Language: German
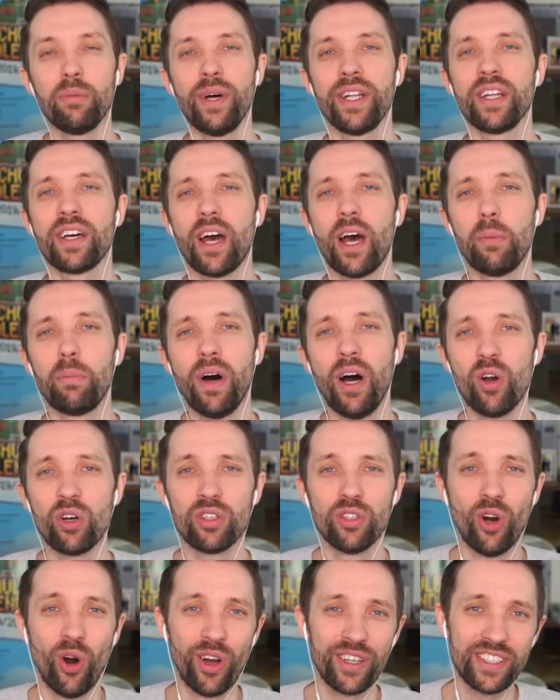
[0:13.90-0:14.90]
meine
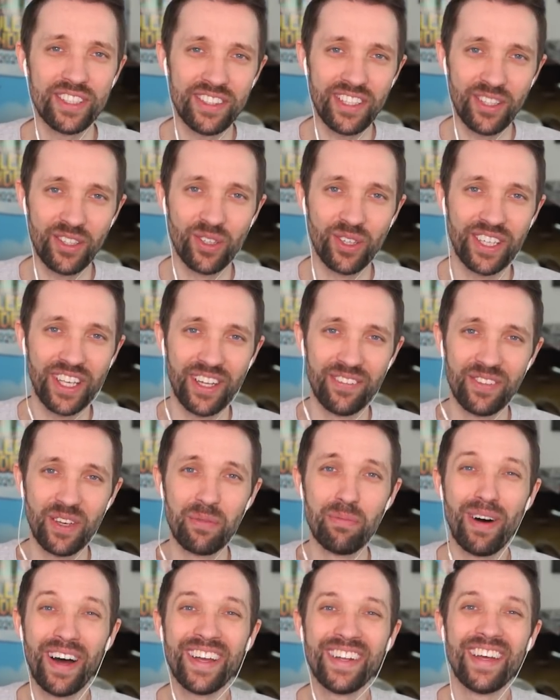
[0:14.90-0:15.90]
Rabauken, heute dekorieren wir
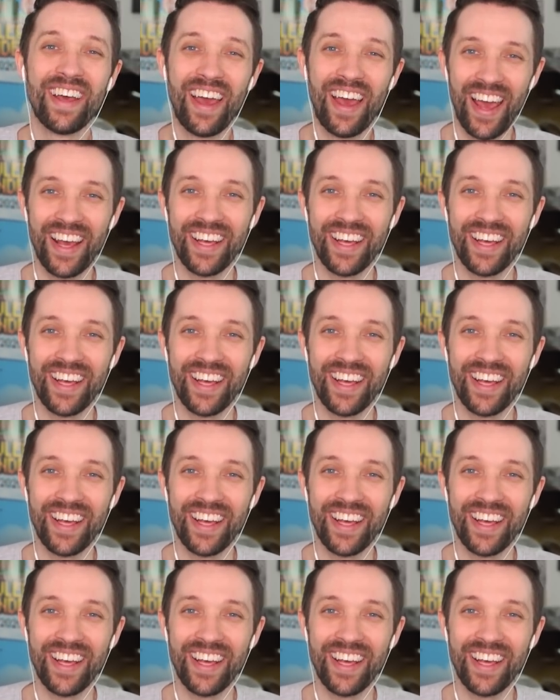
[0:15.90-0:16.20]
meine